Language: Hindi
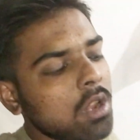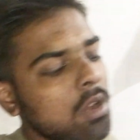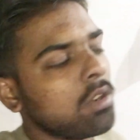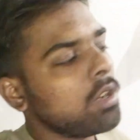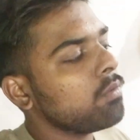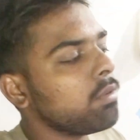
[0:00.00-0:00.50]

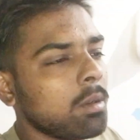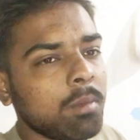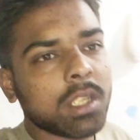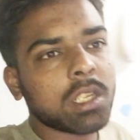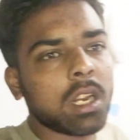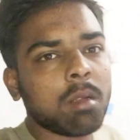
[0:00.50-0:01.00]
क्योंकि
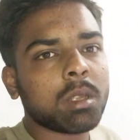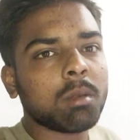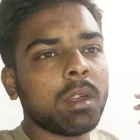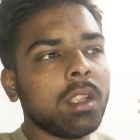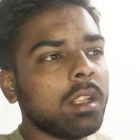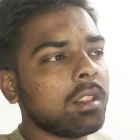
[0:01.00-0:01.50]
इन्फॉर्मेशन आपके
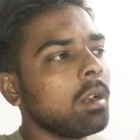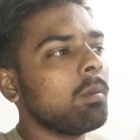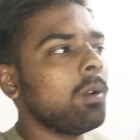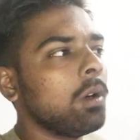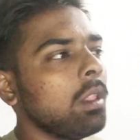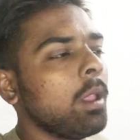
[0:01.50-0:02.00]
भाई के अंदर
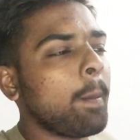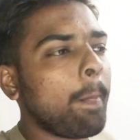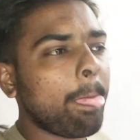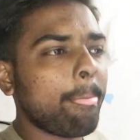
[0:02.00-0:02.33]
बहुत है